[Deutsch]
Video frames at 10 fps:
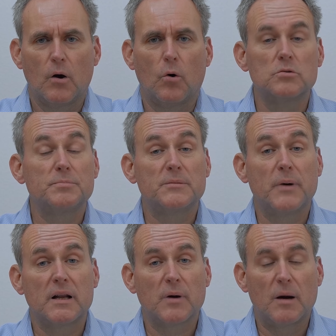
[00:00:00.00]
Und mit
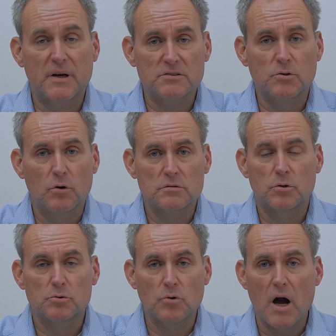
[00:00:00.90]
meinem Rabattcode
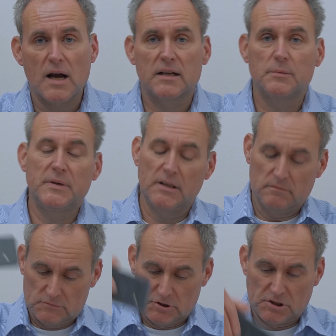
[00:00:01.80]
RAW
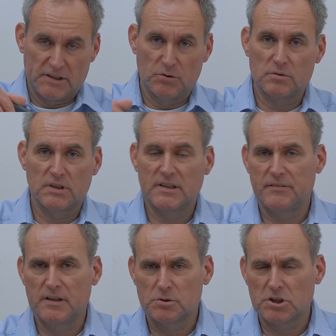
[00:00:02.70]
steht hier unten in der
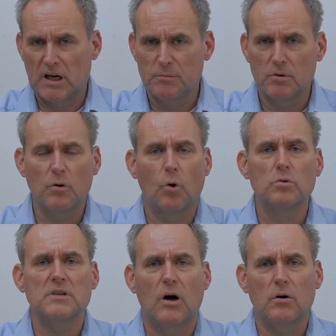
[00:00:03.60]
Videobeschreibung
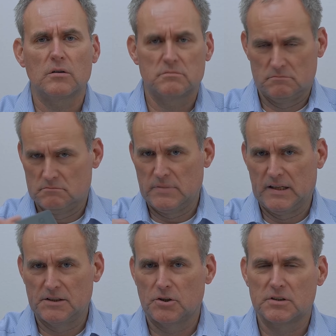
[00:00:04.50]
und auch
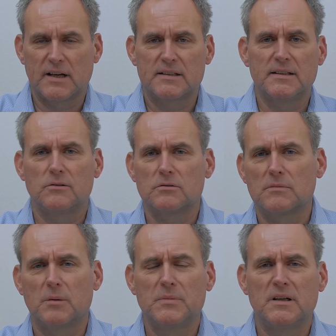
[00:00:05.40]
blende ich euch direkt hier unten
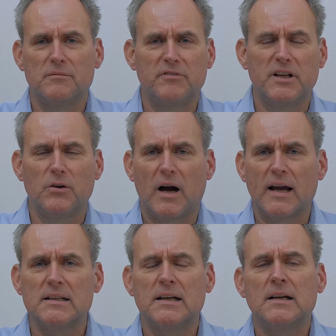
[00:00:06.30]
bei mir im Video
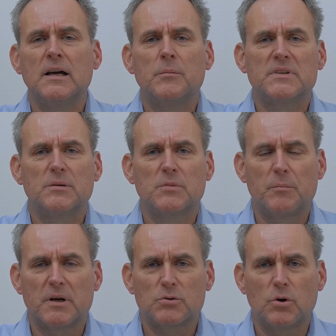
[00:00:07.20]
ein. Mit dem
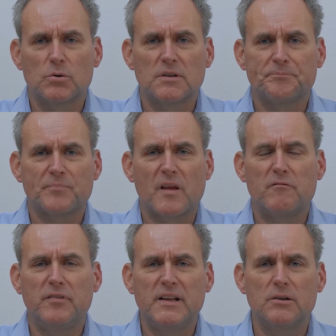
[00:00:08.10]
Rabattcode
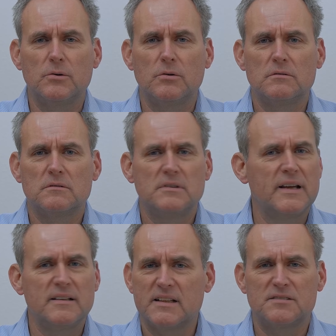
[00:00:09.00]
Video,
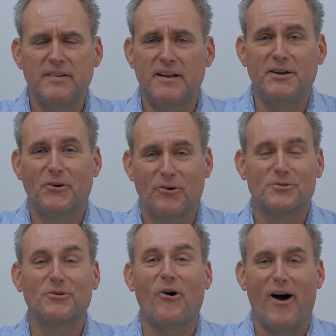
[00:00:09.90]
nee, nix Video,
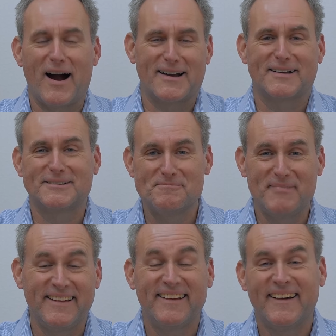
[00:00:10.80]
Raw
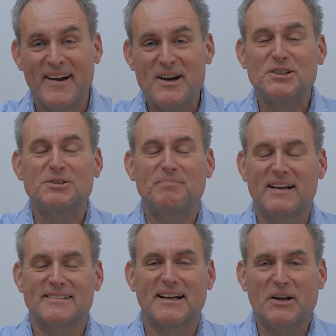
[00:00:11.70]
Akademie
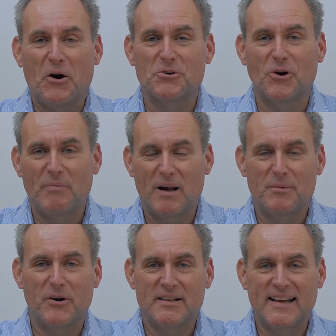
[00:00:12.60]
spart ihr dann auch nochmal bei
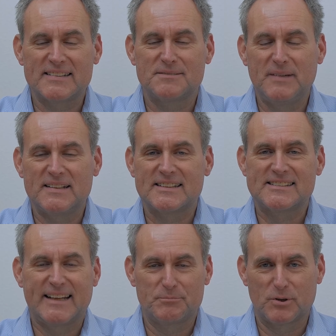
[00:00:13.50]
eurer nächsten Miete
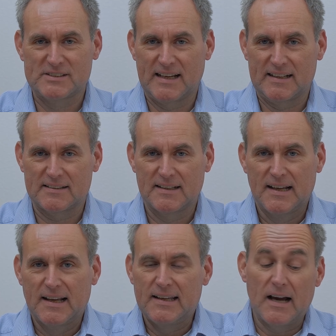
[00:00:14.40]
10%.
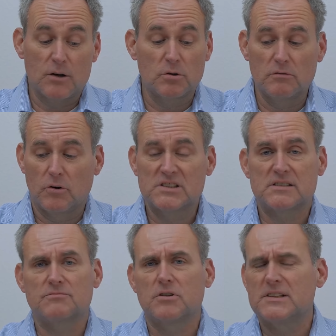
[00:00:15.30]
Ja, gucken wir
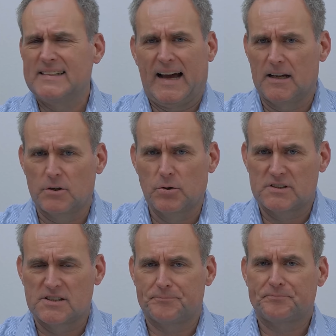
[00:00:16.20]
uns wirklich in aller
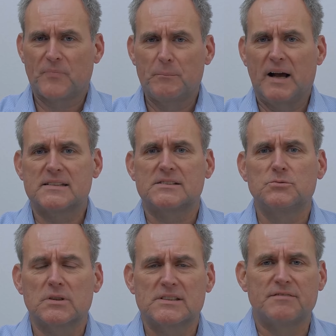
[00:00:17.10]
Kürze mal
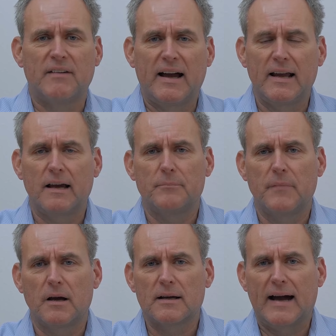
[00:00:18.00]
nur zwei
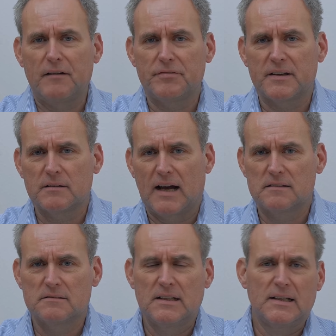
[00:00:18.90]
äh, Grafiken
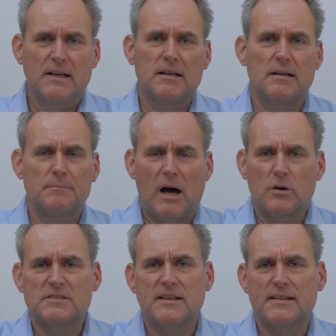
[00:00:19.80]
an ähm,
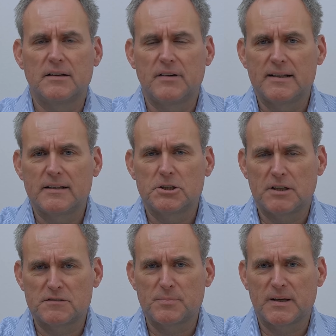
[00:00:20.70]
aus den jeweiligen
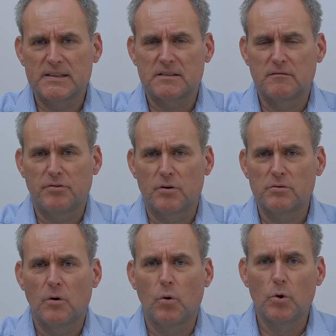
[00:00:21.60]
Geschäftsberichten
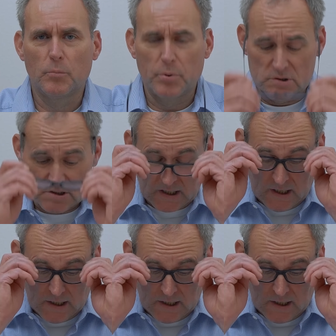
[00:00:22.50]
von Olympus.